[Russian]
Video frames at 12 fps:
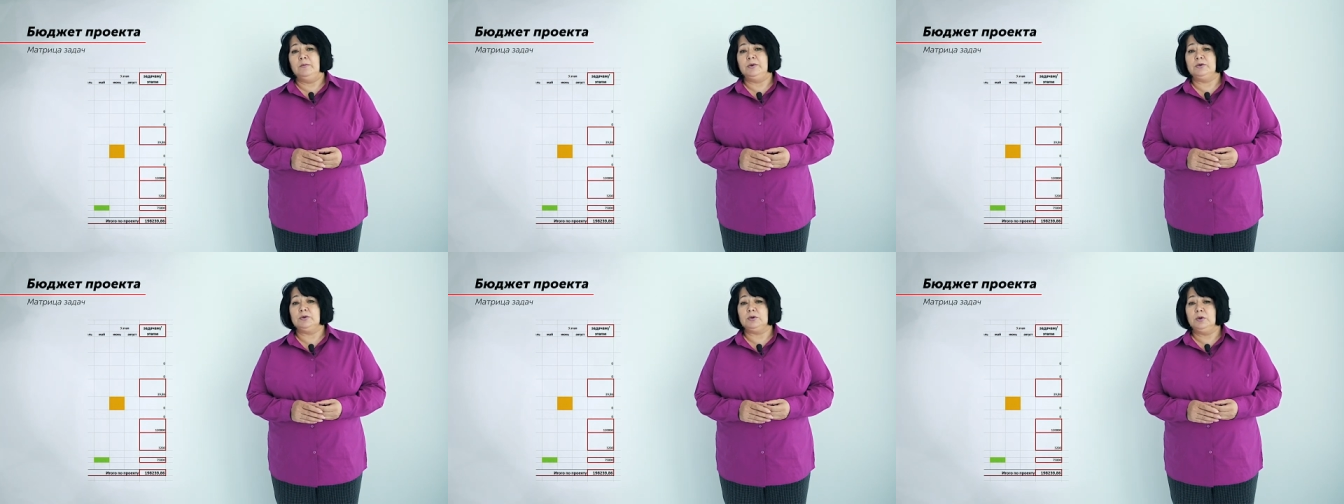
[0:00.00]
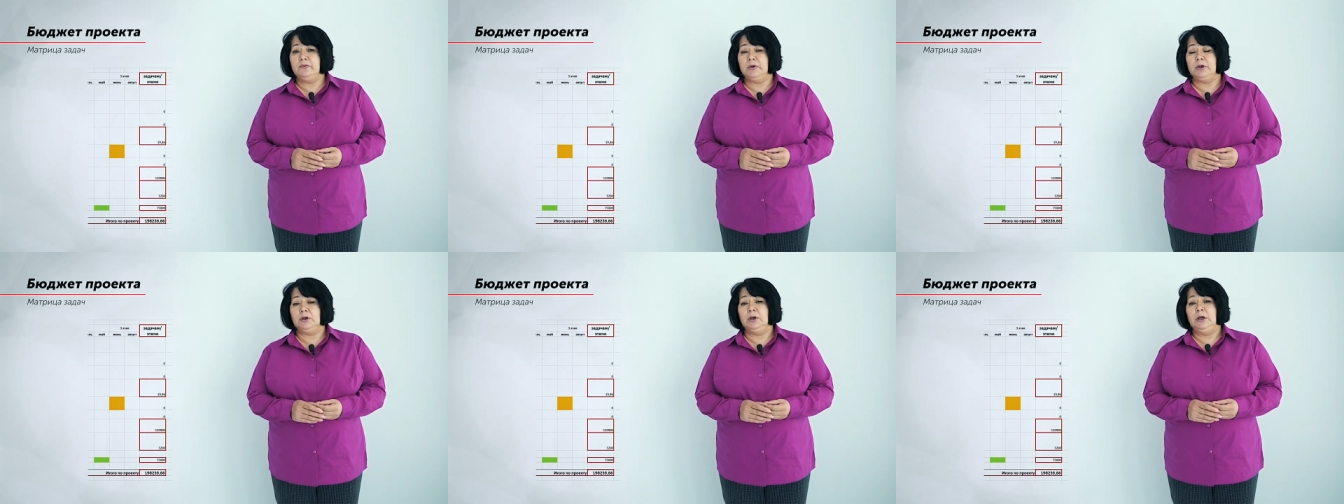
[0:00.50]

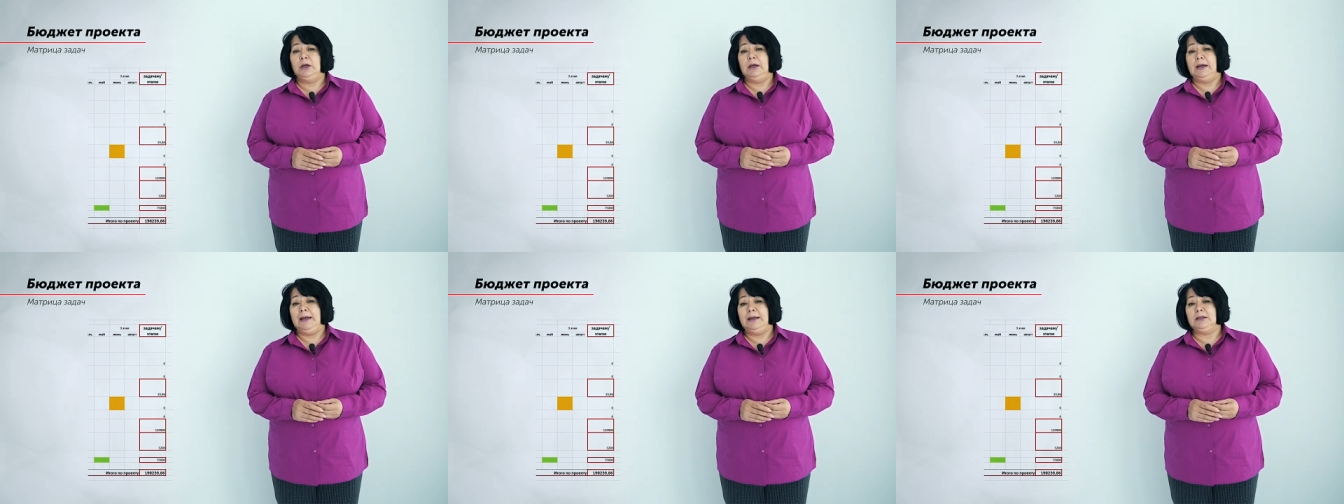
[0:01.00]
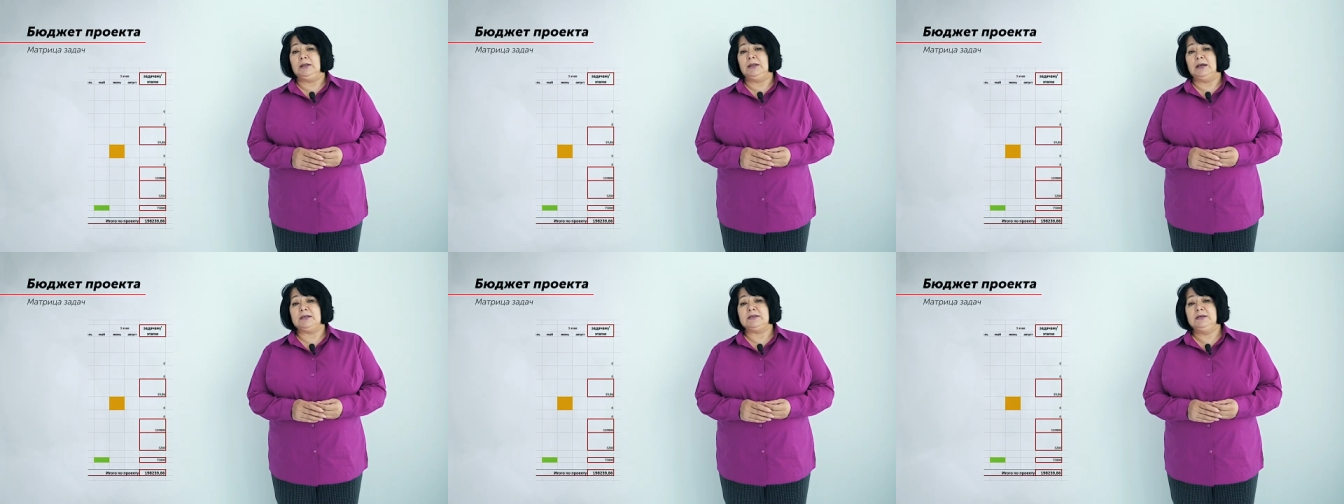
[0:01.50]
Безусловно, это
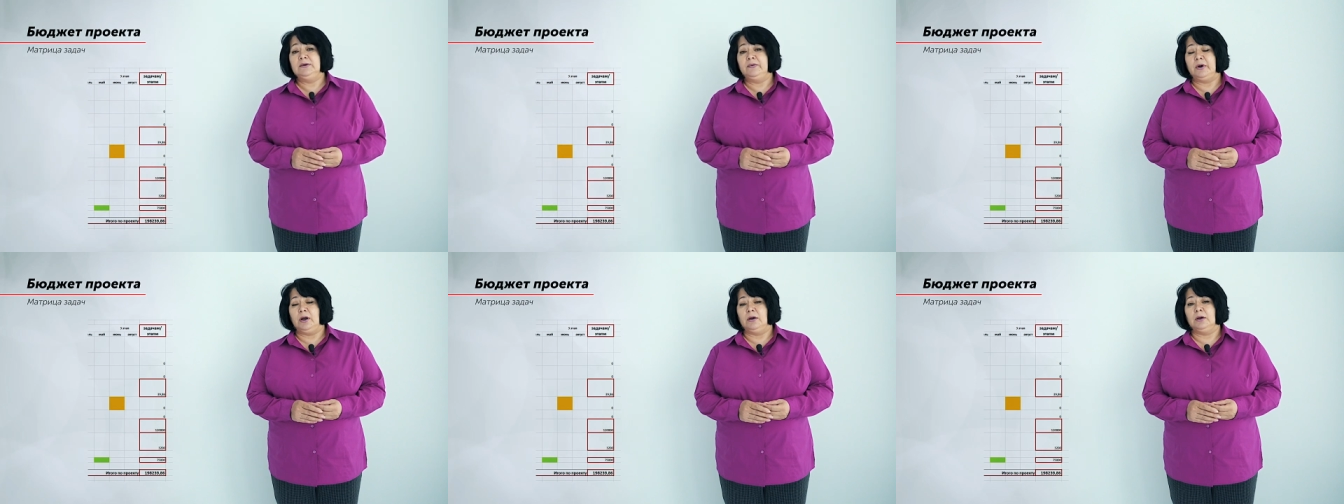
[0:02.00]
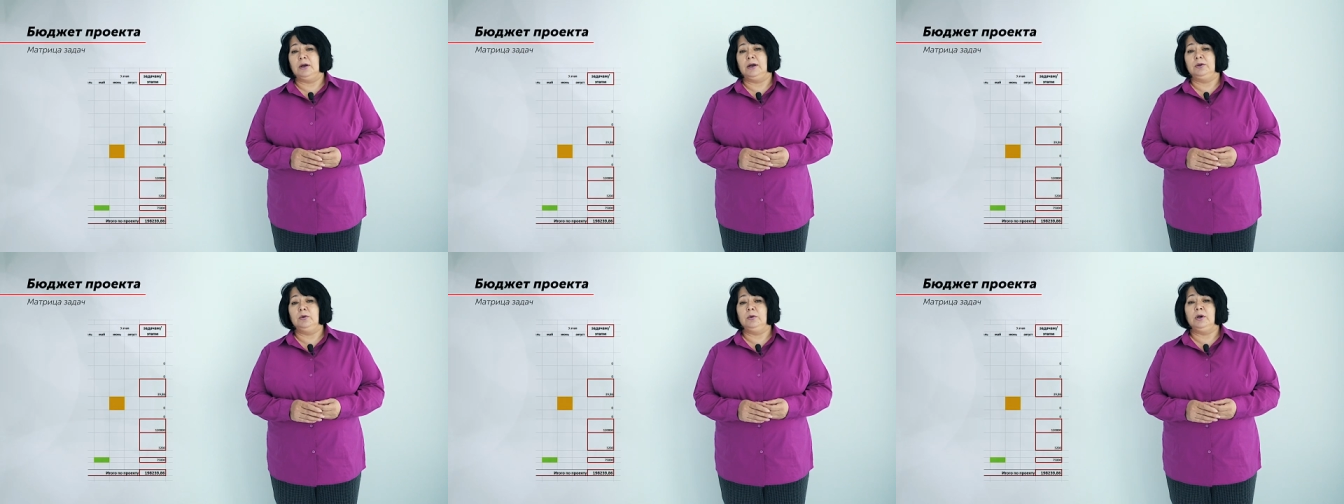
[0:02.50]
та цифра,
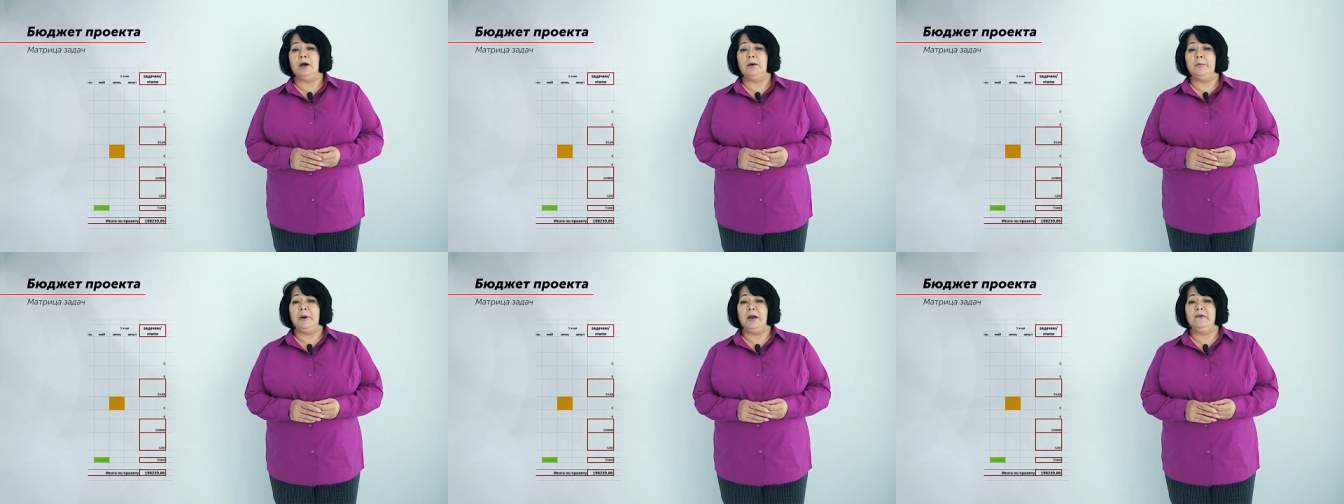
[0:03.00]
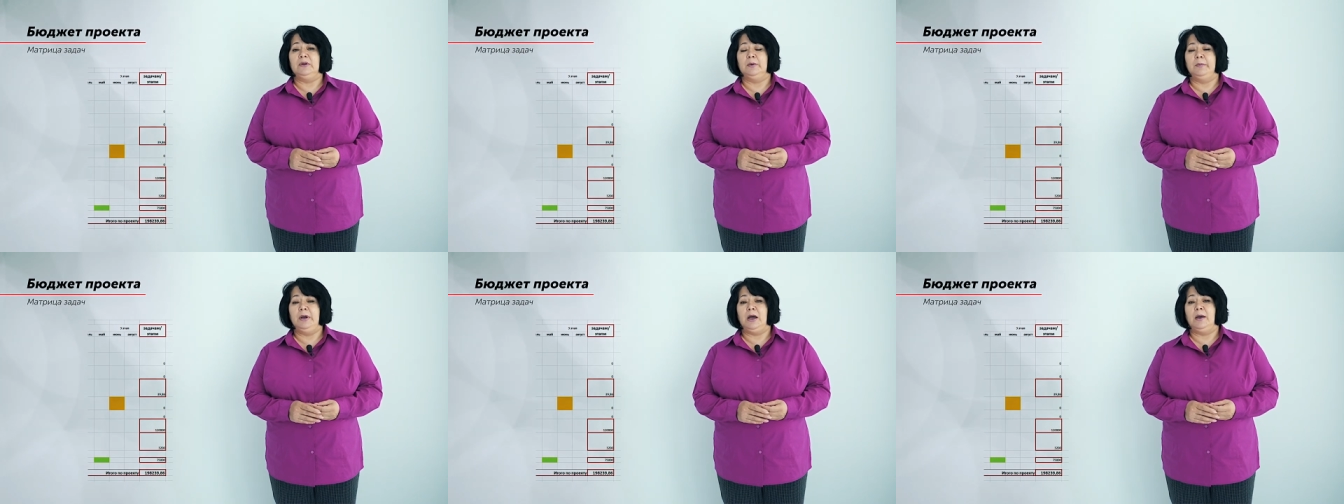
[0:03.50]
которой, как
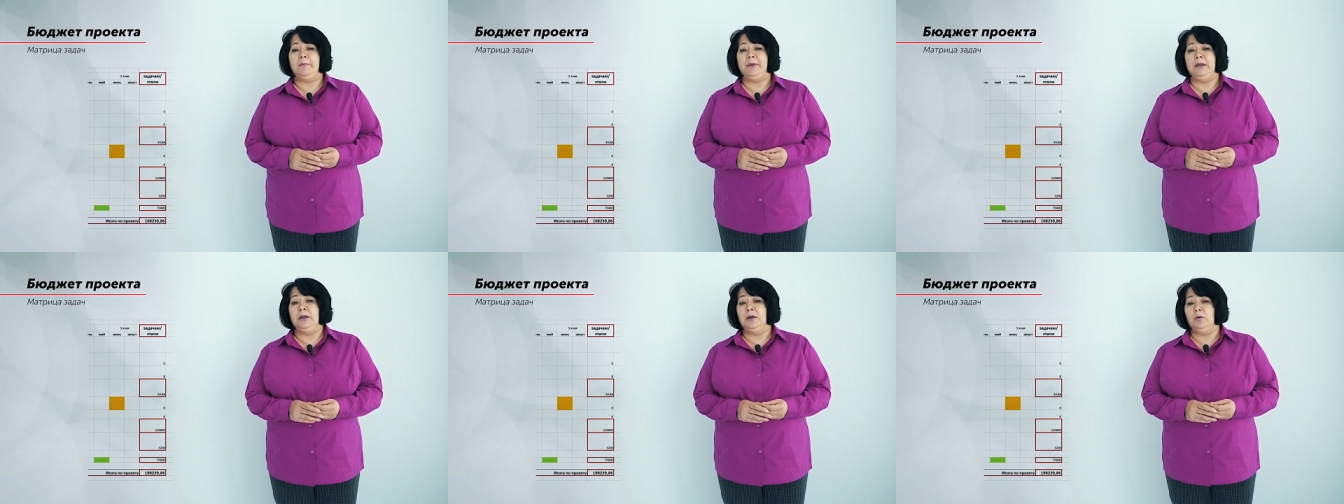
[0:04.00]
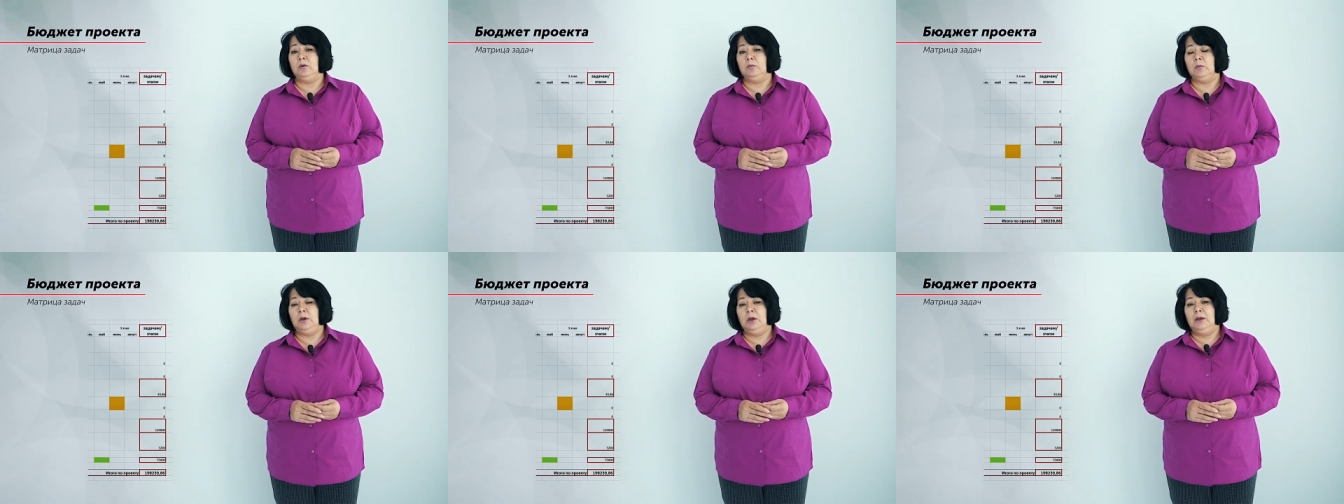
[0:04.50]
правило, мы
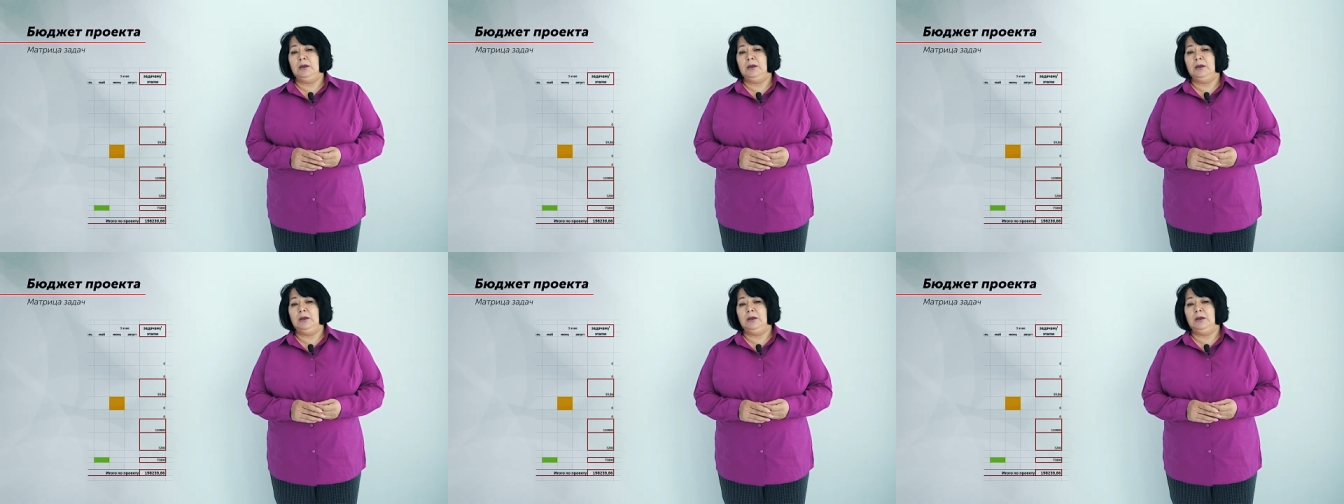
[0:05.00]
оперируем,